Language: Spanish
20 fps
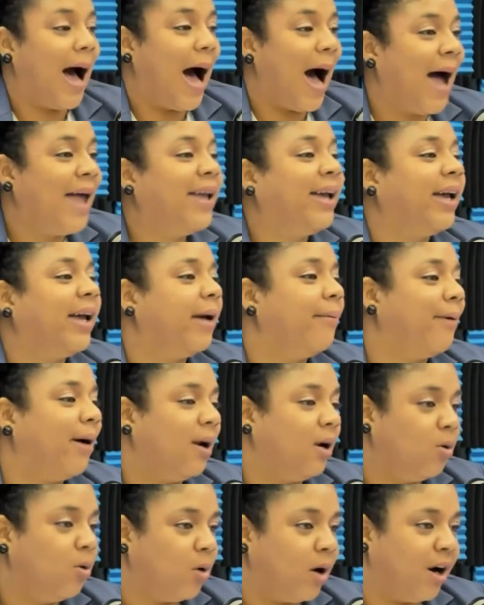hay que
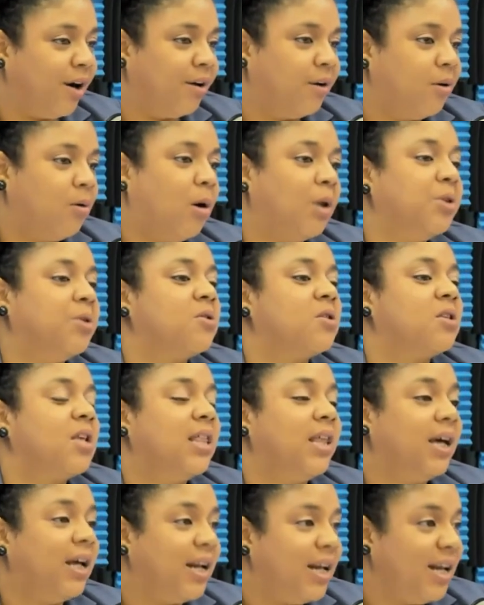evaluar. Cuando se
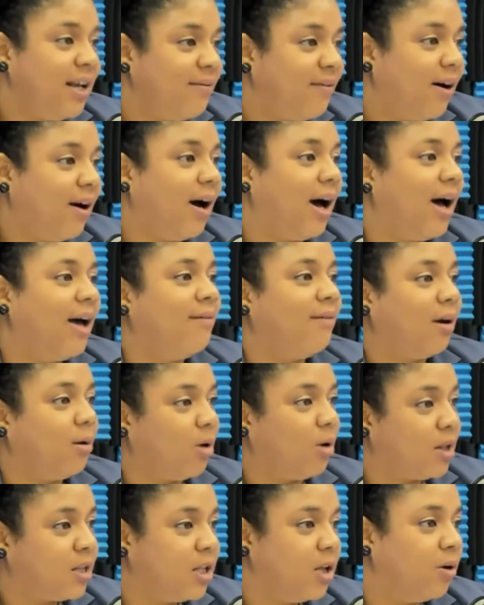deriva a
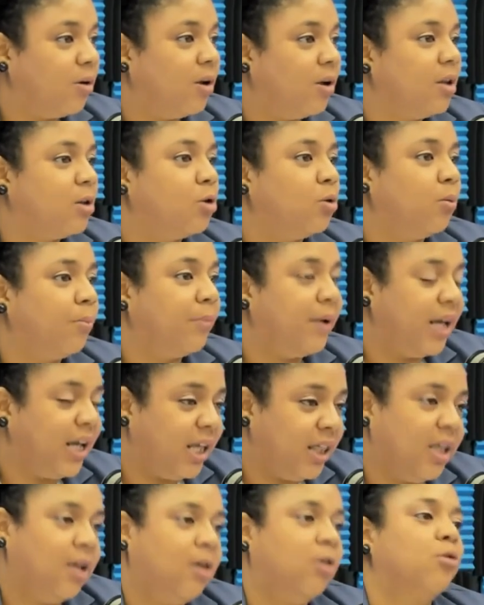evaluación y su
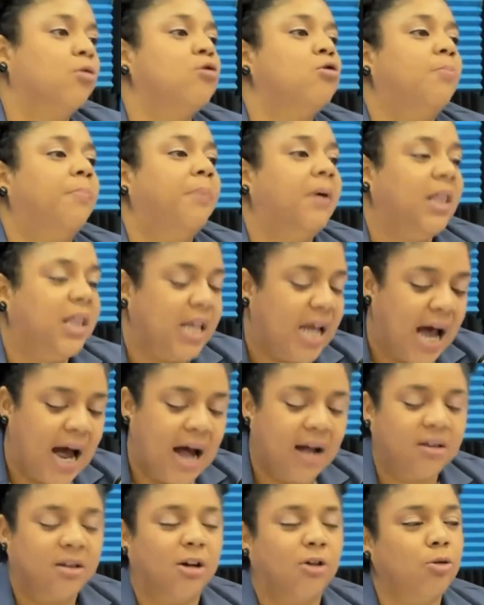médico, su
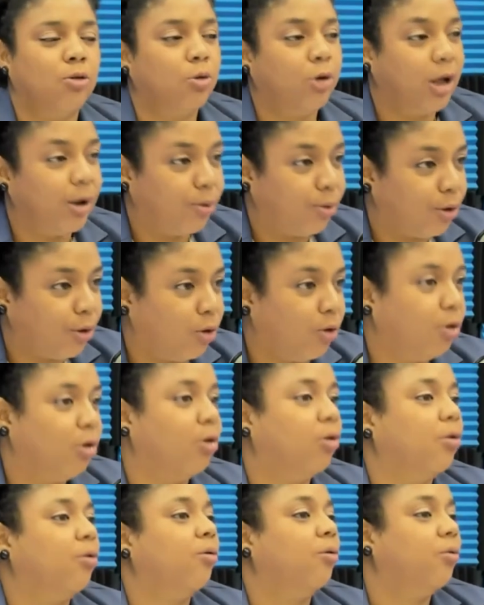pediatra, su
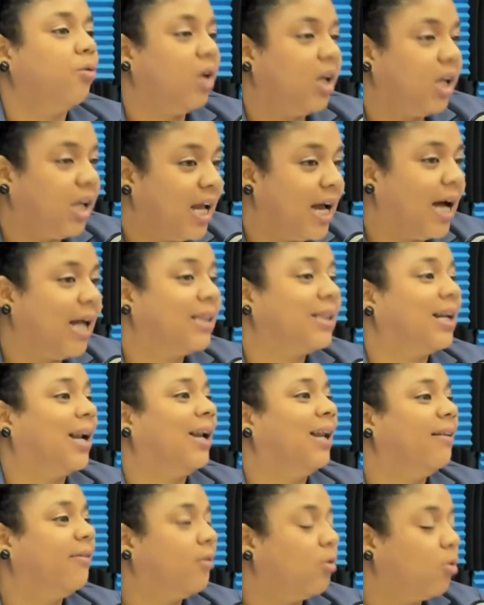neurólogo, su psiquiatra,
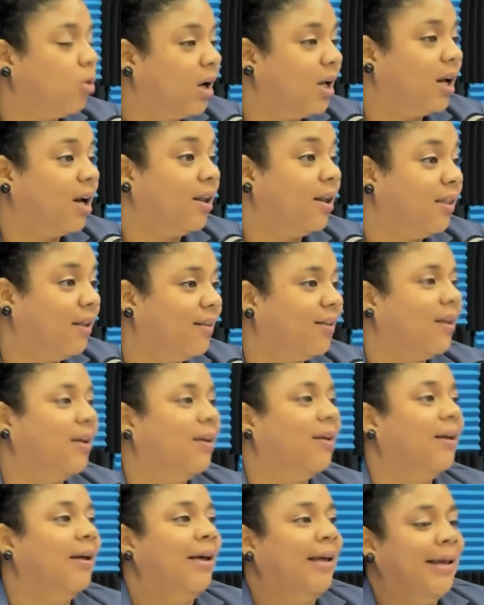la escuela le dice,
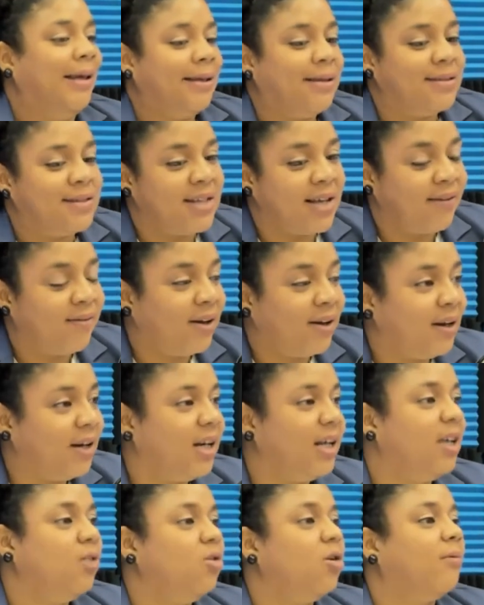Lleve el
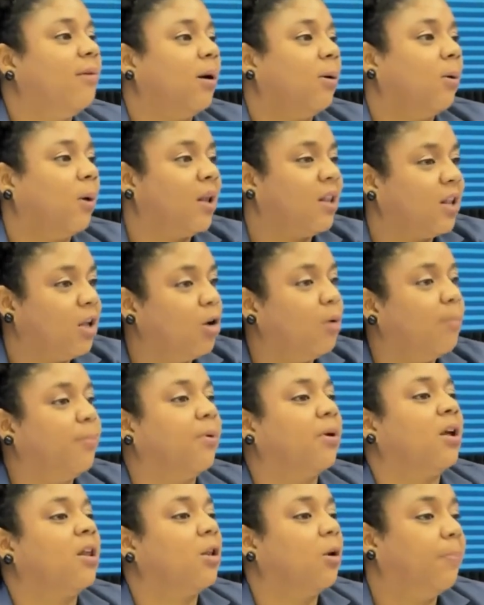niño a evaluación
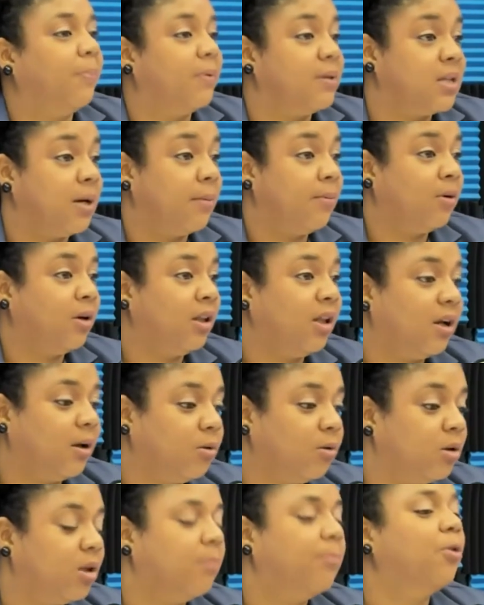porque sospechamos que tiene
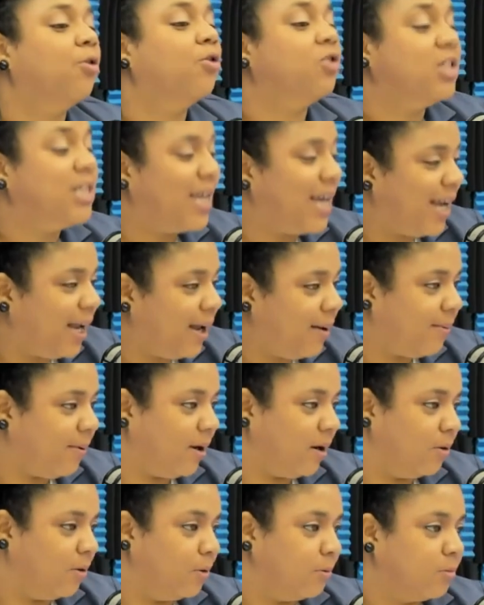autismo,
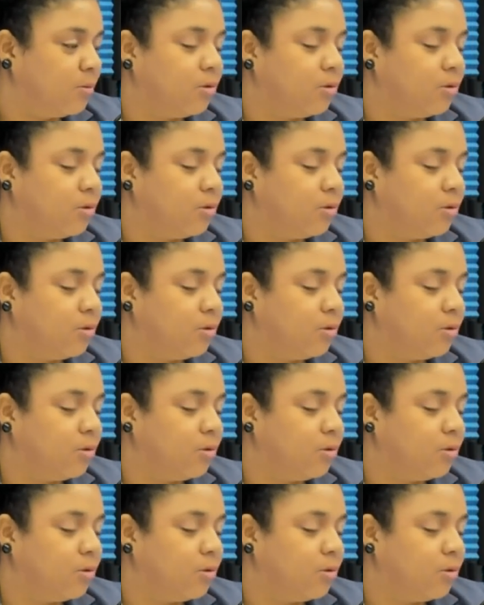llévelo.